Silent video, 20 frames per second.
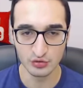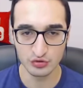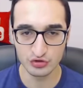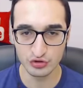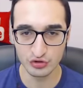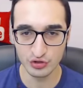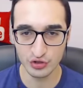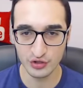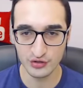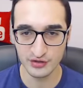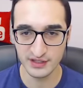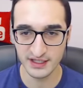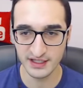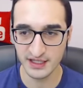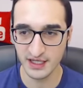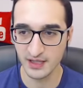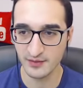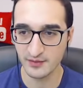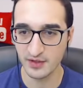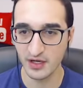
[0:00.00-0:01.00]
Uzun gönder
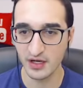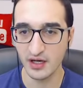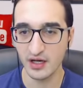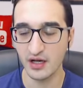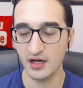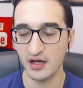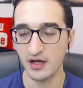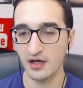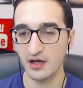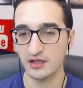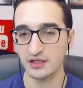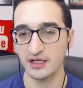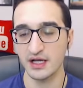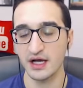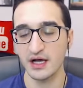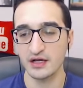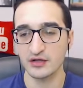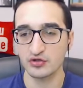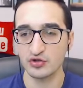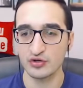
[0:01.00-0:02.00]
abi. Aa
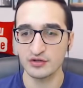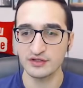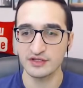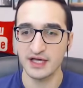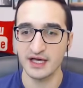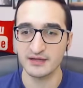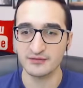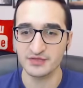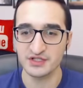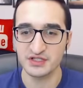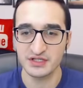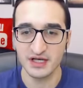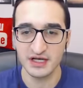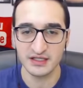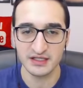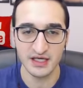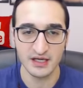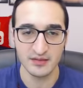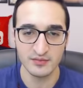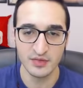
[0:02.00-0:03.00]
ya göndermiş de
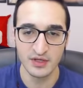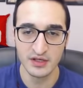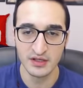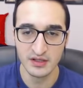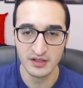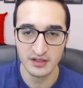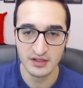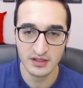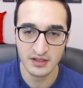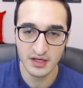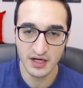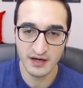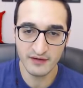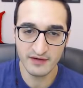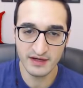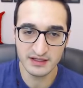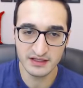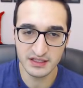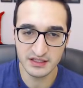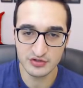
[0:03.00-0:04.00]
hakem.
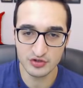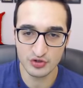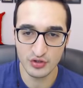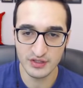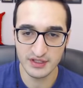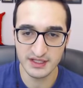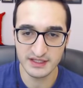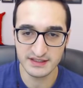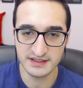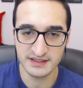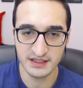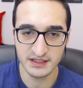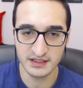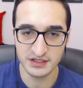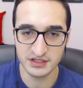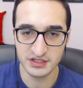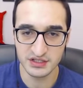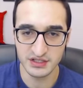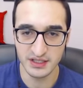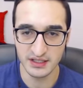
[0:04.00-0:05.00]
Avantajı oynatsana
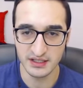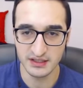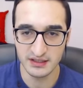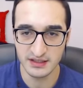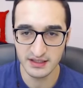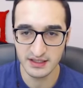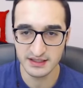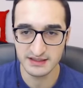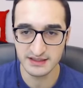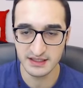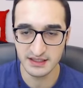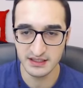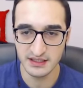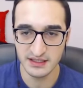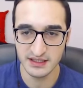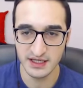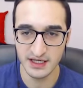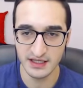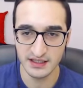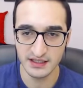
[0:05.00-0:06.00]
işte. Neyse
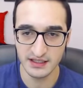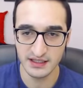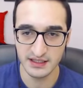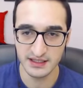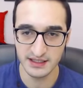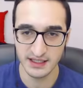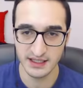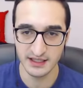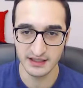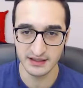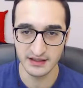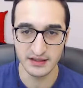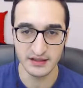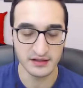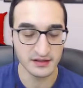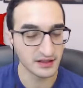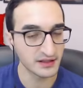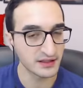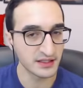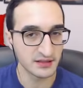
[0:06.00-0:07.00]
yine aynı yere geldi.
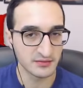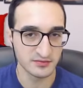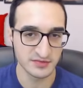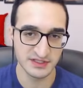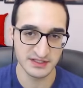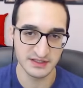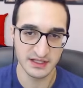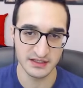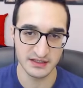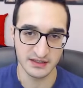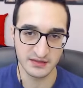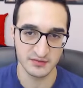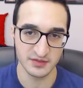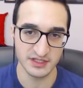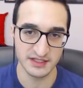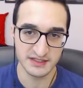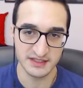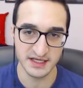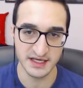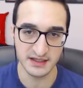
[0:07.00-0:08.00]
Rakibimiz sanki
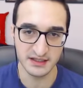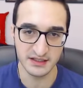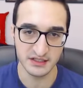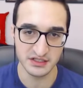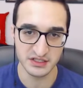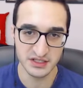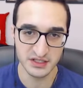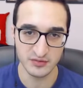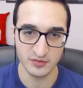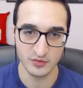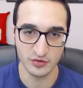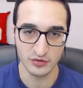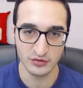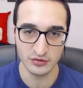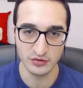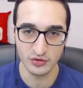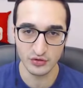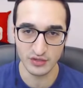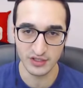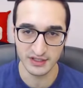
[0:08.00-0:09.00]
biraz yerleşti gibi
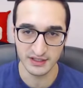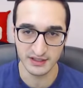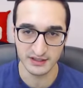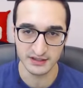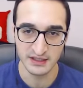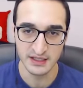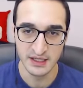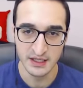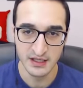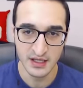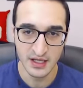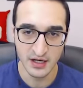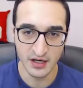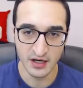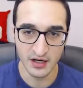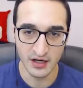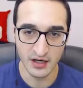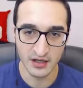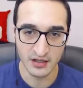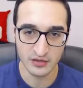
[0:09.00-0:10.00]
oldu o kadar.
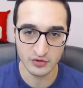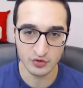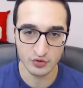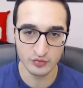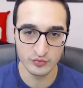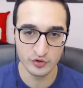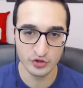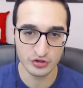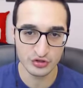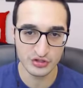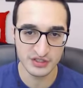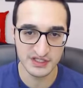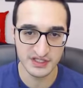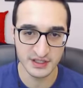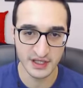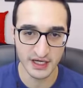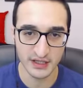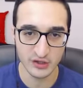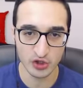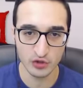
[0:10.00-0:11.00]
Aha Gümüş,
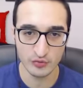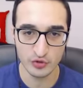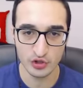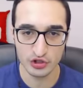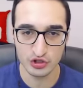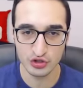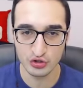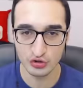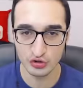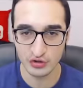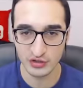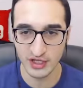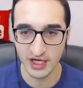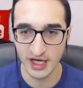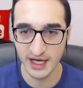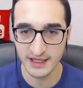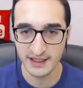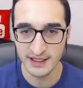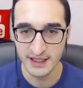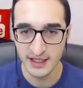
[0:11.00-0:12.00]
Sinan Gümüş,
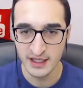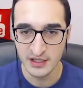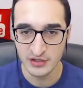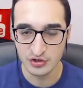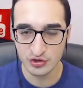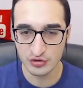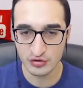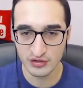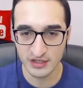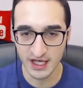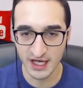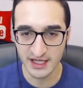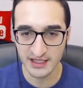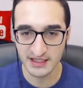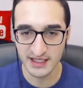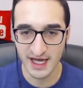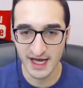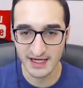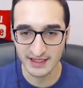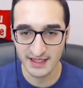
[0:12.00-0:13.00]
Gürkan. Gürkan
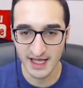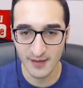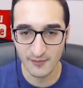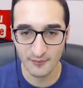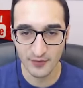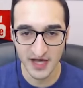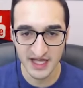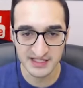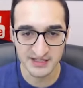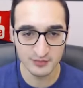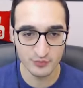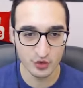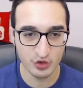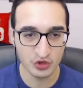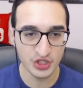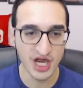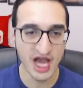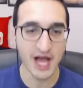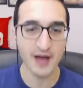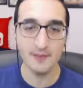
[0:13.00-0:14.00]
yerden pas
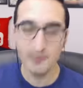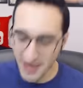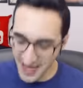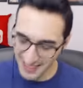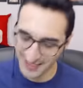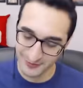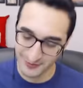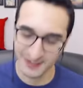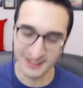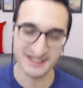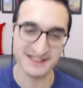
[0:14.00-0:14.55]
mükemmel bir